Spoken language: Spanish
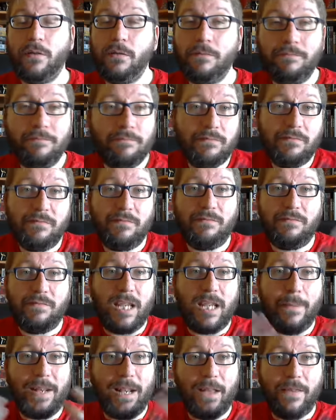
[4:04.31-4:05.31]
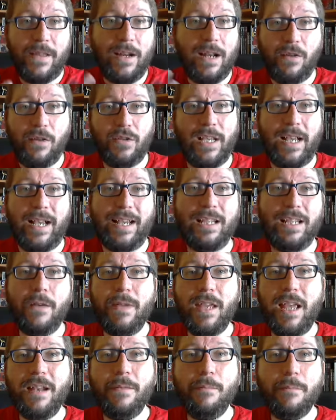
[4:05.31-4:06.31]
Mm, saben hacer las cosas que
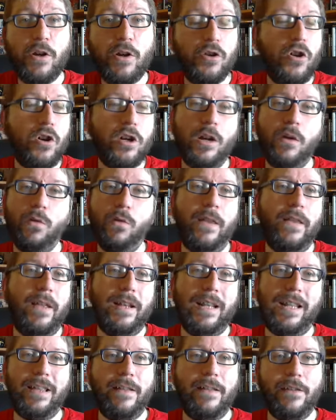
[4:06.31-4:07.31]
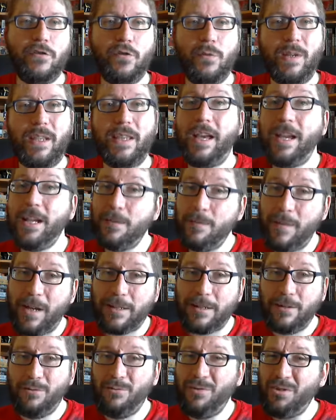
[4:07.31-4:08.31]
sabían, pero no recuerdan nada de su vida. Es
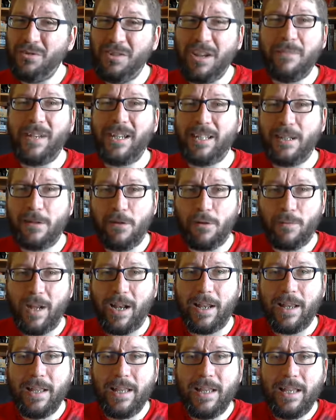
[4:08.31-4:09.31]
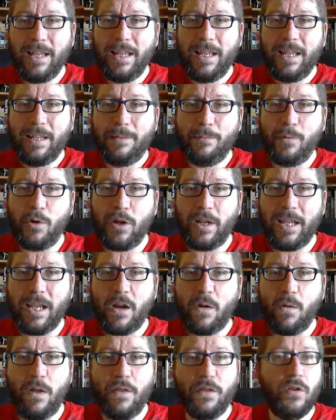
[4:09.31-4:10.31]
más, no es una amnesia normal,
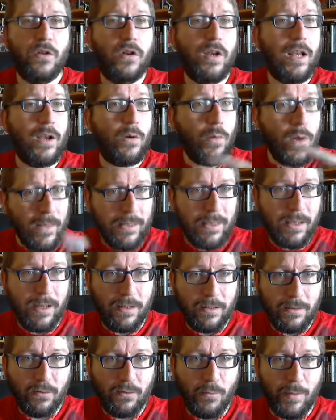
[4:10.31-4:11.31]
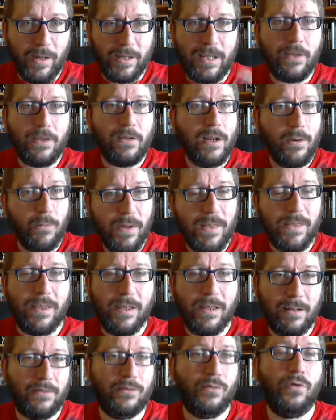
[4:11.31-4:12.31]
porque cuando le cuentan su pasado, le
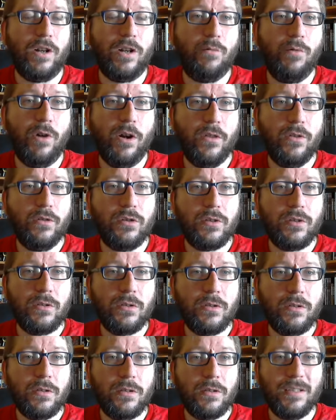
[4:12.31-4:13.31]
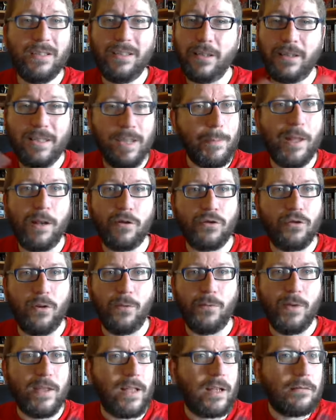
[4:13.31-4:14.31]
cuentan sus recuerdos, también los
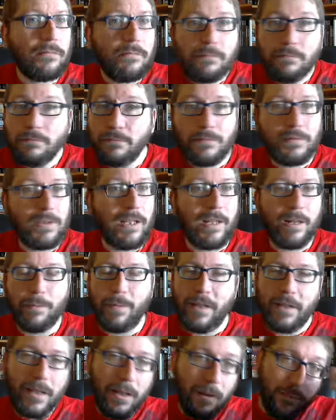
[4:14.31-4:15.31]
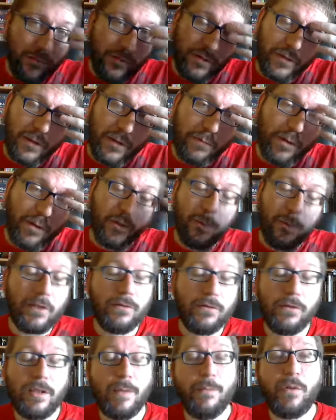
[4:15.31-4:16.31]
olvidan. De repente, pues, en cuanto
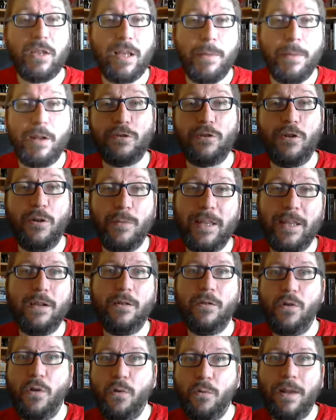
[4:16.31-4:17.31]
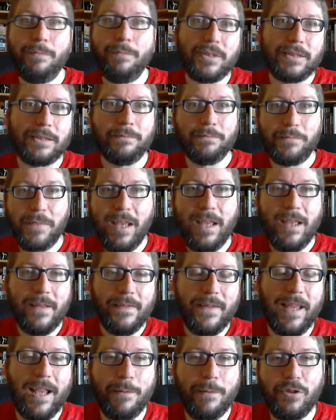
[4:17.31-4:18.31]
pasa un tiempo, también los olvidan, con lo cual, pues,
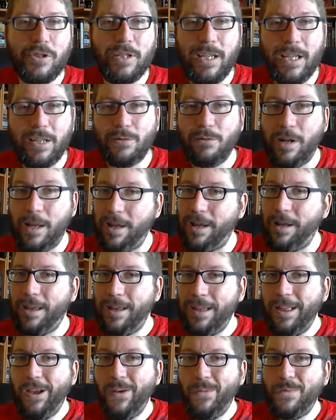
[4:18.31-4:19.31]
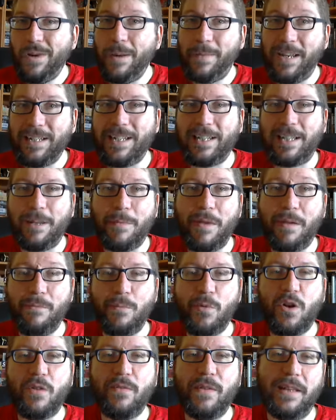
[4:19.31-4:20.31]
digamos que es una, amnesia también
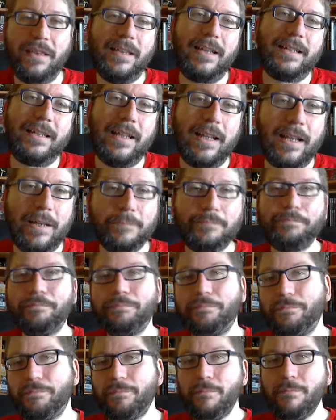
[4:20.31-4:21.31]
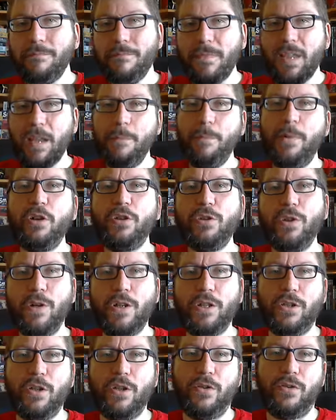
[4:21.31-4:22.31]
un poco fantástica. Pero esto
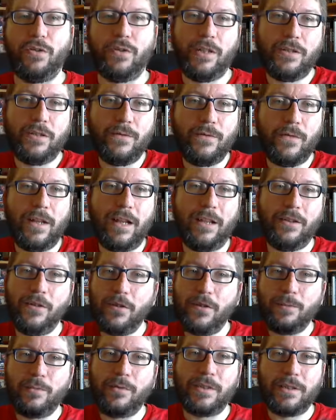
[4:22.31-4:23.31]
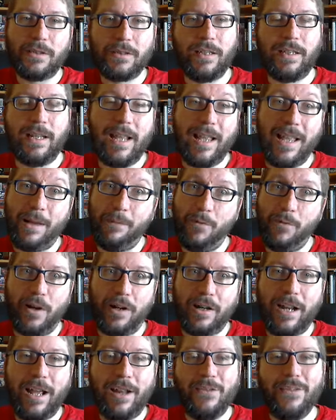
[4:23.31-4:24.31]
no es todo. Si esto fuera todo, pues sería ya muy
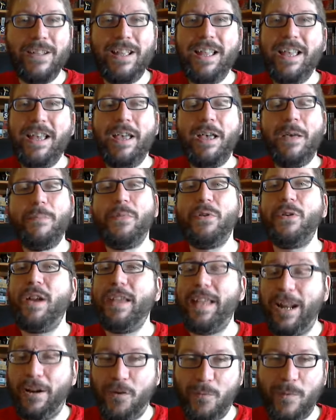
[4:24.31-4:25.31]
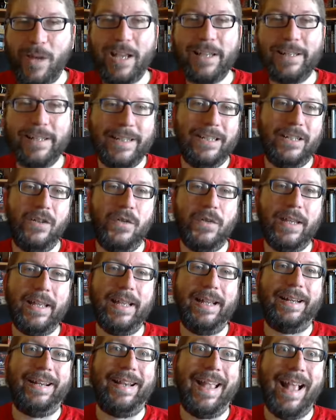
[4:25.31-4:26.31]
raro. Pero hay algo más que es lo
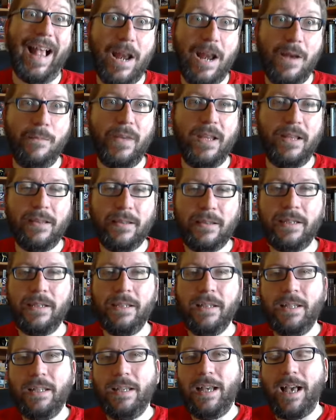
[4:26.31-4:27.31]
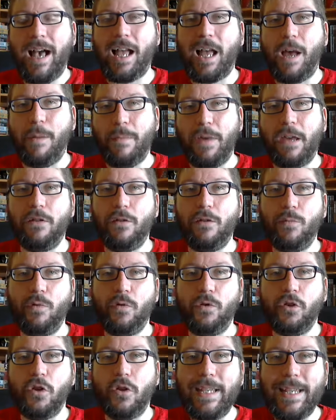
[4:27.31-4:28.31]
que realmente ha cambiado el
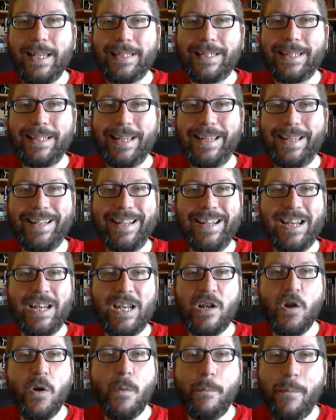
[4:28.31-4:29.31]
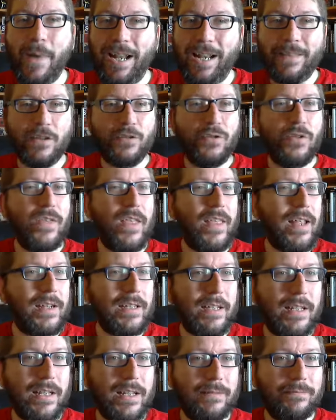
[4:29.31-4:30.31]
mundo. Y es que no paran de
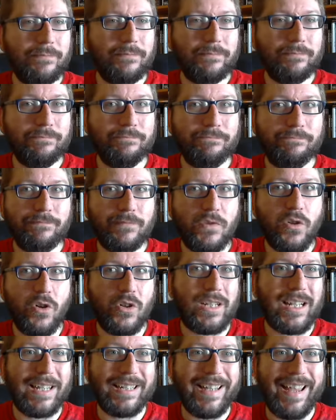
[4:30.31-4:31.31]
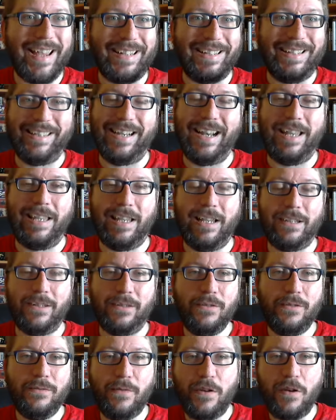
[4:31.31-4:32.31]
sucederse mm, cosas extrañas,
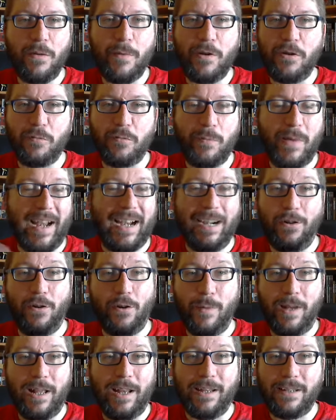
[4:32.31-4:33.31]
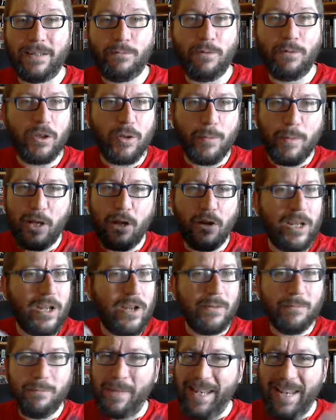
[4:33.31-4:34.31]
¿no? Fenómenos paranormales. Cuarto
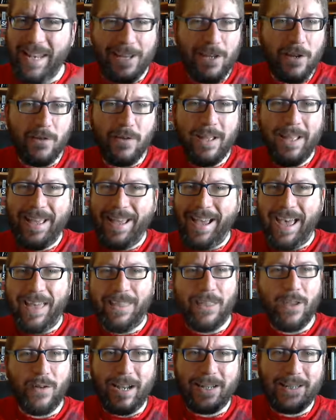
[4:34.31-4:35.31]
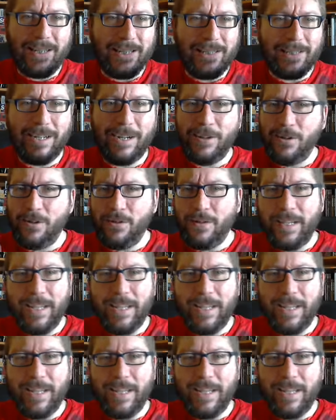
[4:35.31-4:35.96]
milenio hace horas extras, ¿no?